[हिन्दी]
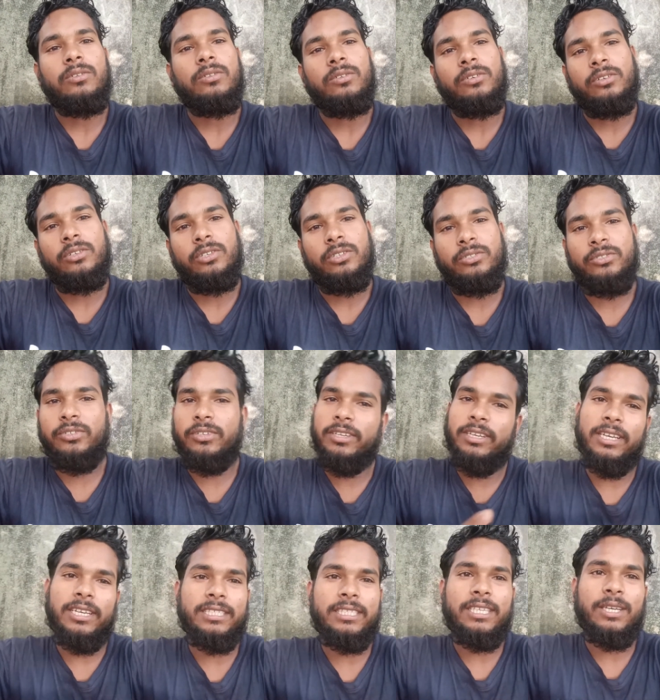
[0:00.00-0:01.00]
और जो है
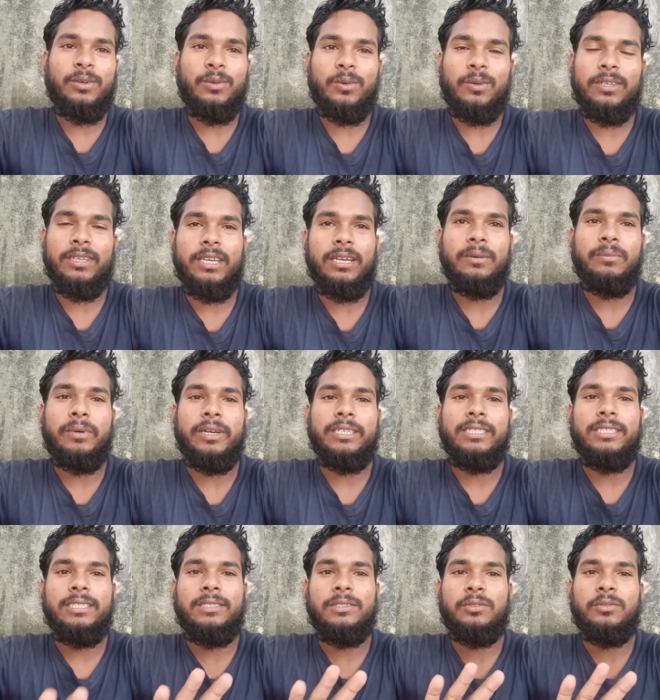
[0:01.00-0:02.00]
ऐसा हो गया भाई
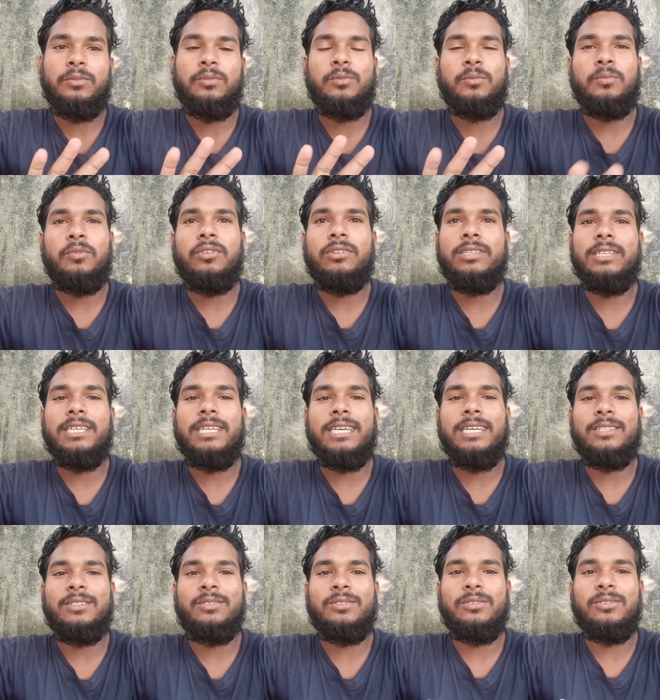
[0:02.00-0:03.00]
बोलते ना
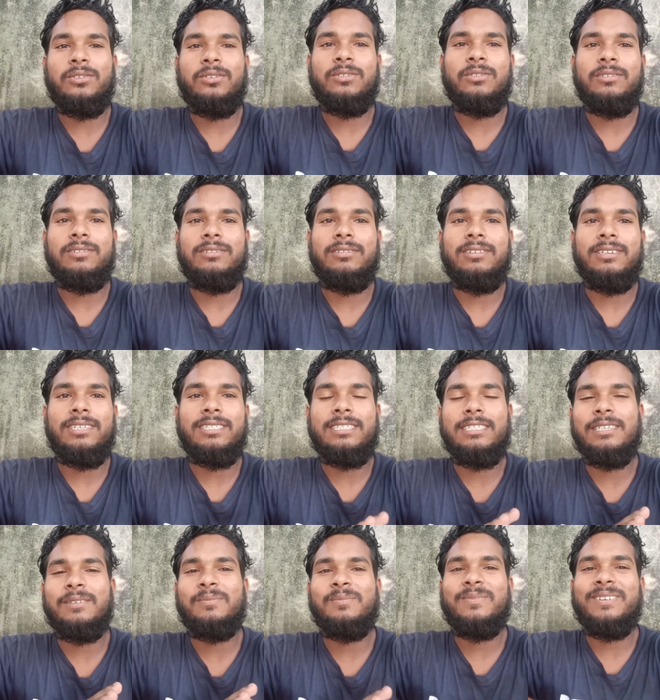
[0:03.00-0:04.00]
जो
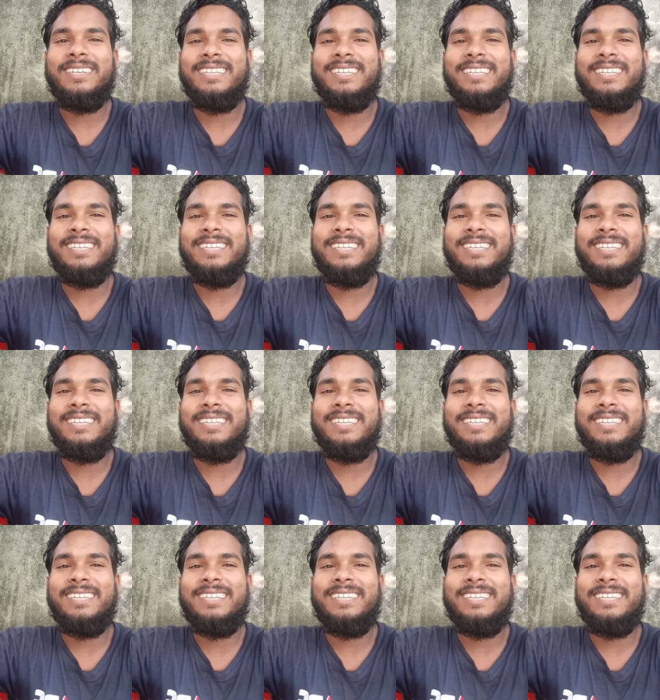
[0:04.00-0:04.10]
नसीब में